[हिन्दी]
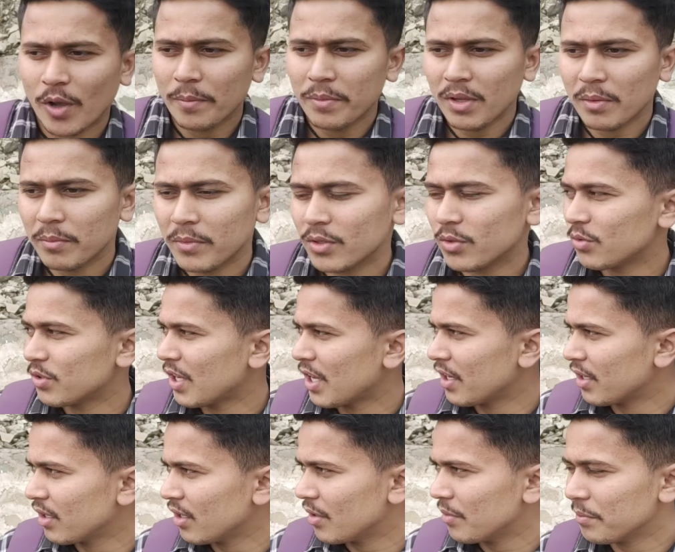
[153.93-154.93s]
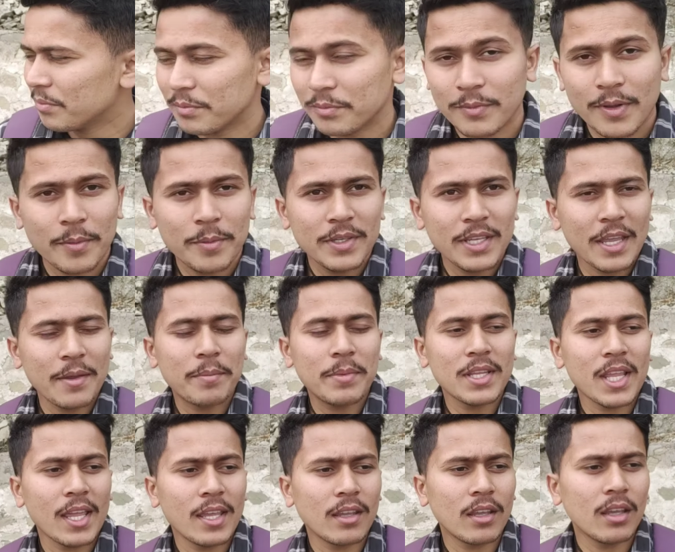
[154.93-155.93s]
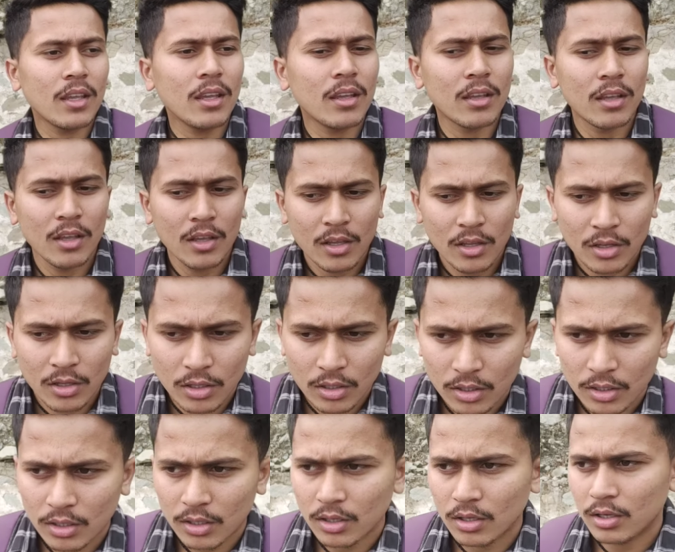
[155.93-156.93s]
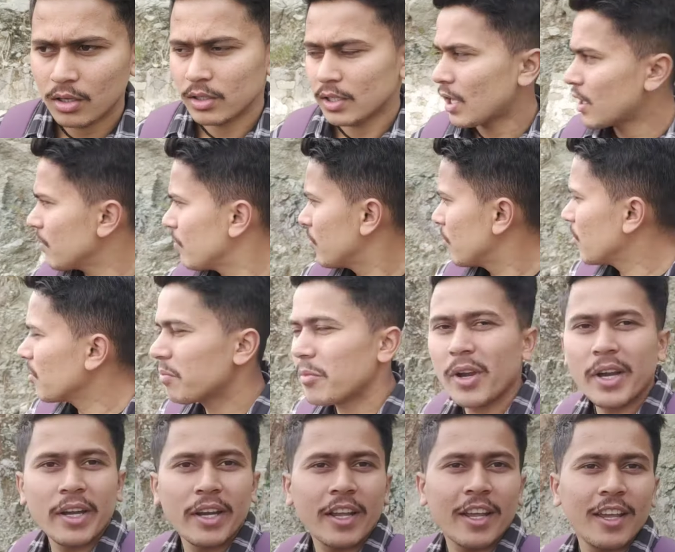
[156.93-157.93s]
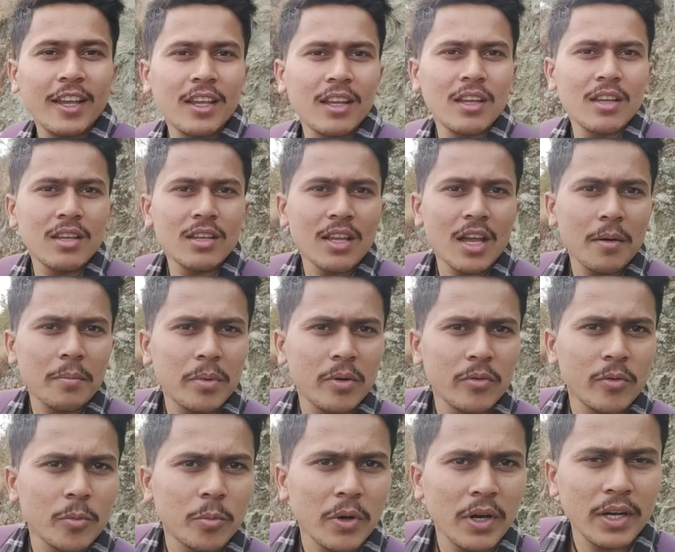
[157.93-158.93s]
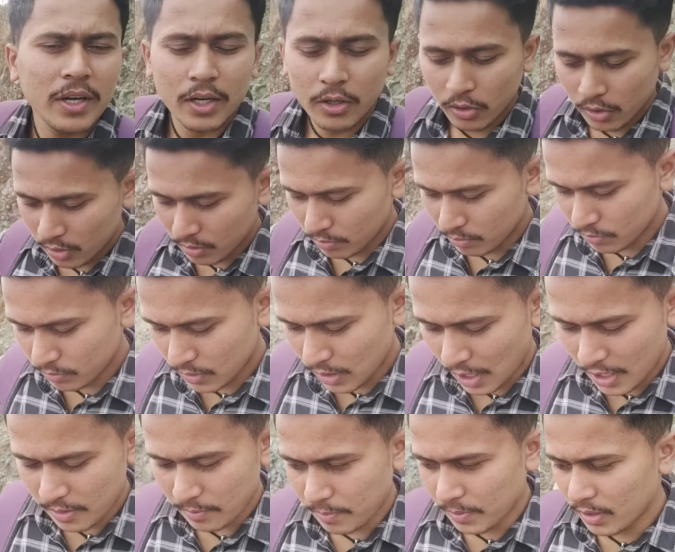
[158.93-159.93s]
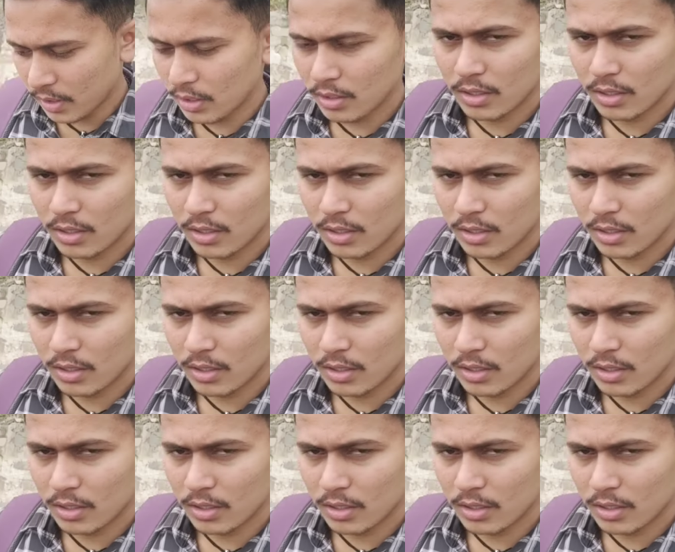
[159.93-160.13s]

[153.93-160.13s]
अभी हमने सोचा है कि हम अभी यहीं पे जाएंगे यही व्यू पॉइंट के यहाँ पे व्यू पॉइंट है और हम यहीं पे